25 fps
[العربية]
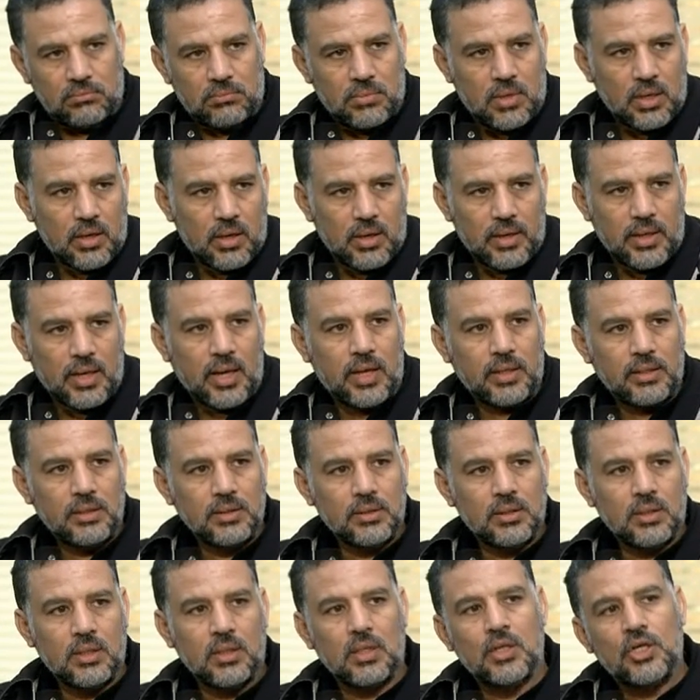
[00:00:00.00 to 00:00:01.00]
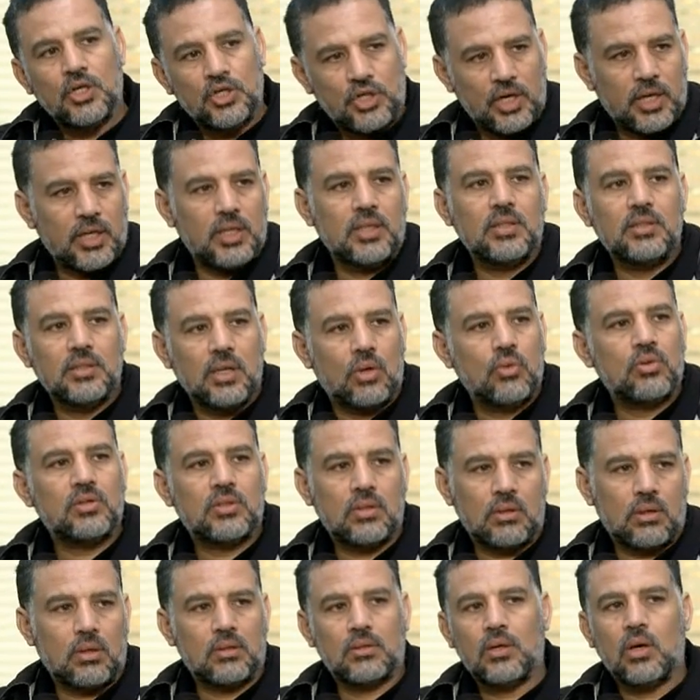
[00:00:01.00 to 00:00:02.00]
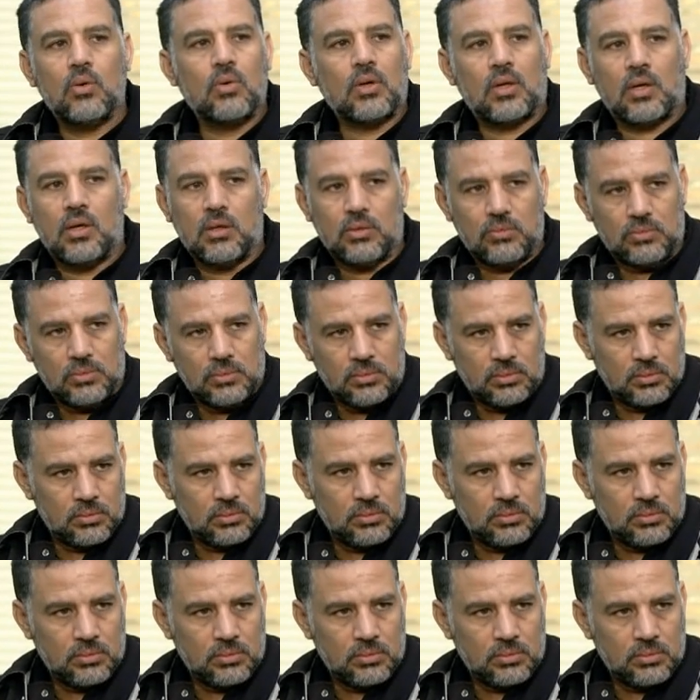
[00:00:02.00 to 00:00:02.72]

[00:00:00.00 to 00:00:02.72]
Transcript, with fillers: بانر يعني شهيد دوله القضاء والقانون